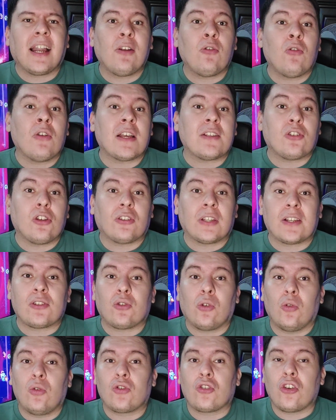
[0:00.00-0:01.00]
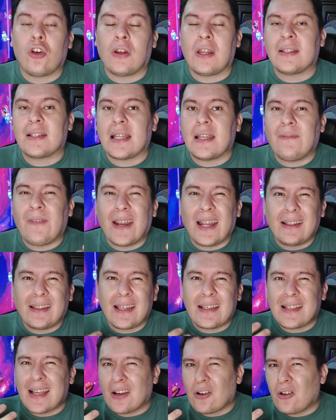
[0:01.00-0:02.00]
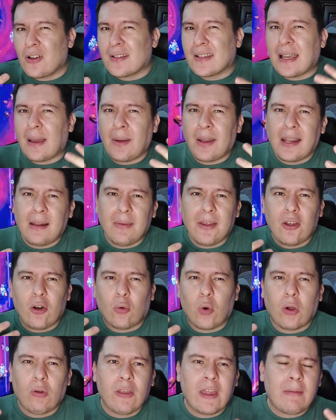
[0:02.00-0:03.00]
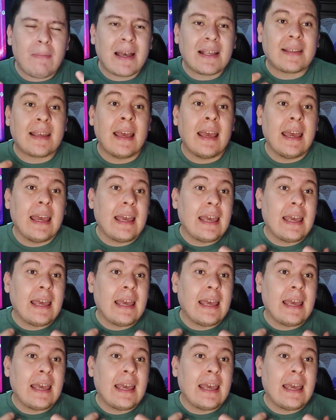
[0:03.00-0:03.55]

algunas otras soluciones a diferentes errores que había en el videojuego y demás.